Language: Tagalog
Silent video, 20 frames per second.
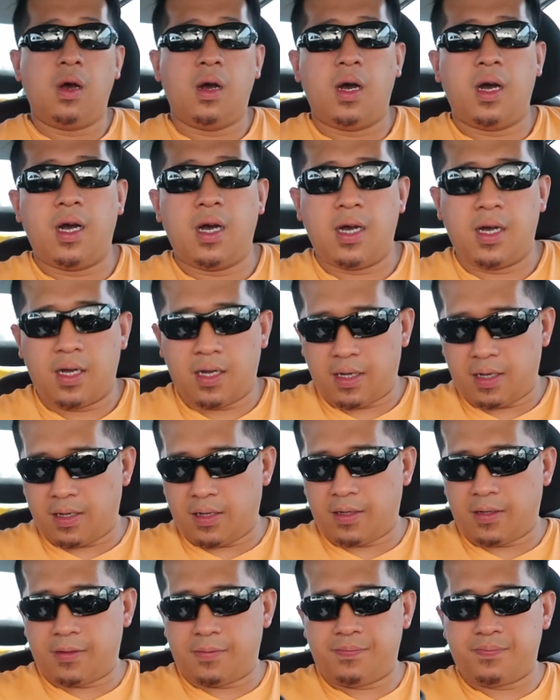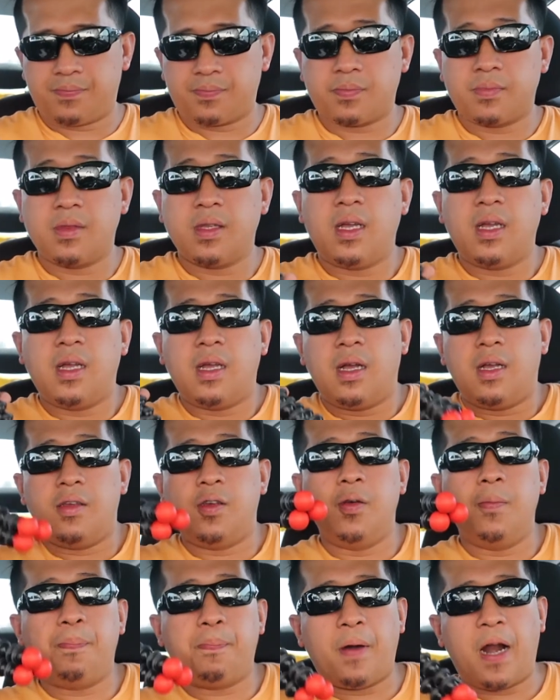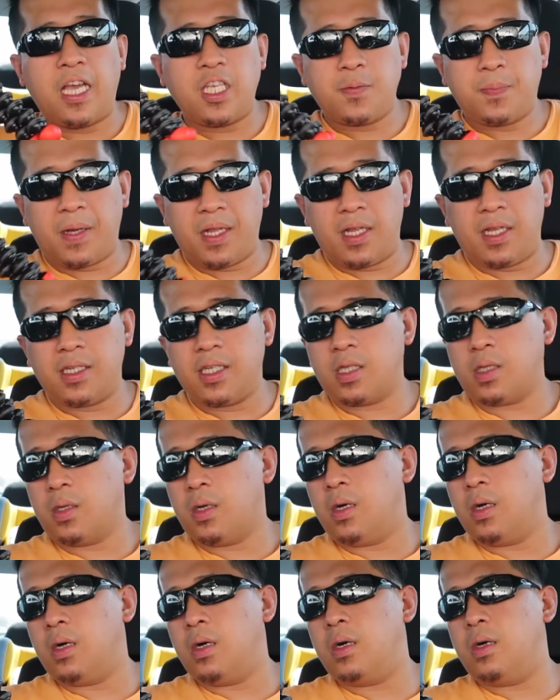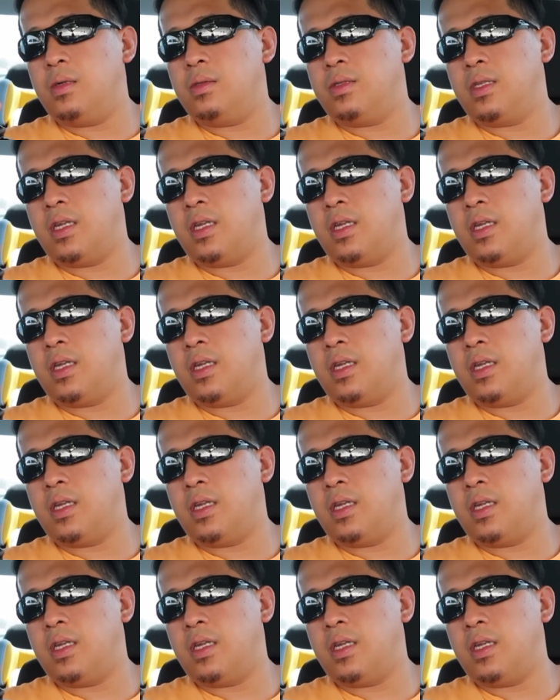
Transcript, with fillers: ah... Uh, yung price pala nito